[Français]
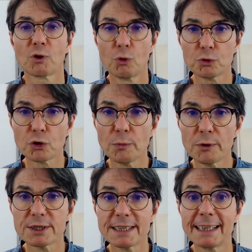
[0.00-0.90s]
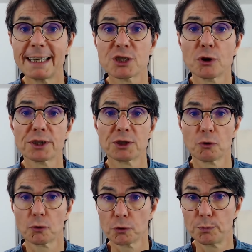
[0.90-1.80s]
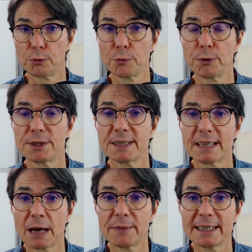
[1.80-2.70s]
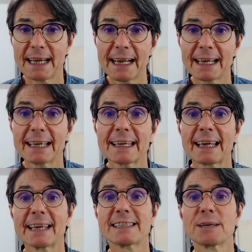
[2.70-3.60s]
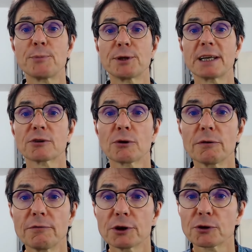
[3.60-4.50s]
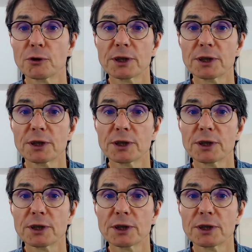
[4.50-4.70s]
Autrement dit, les gens qui ont une plus petite amygdale, et c'est peut-être votre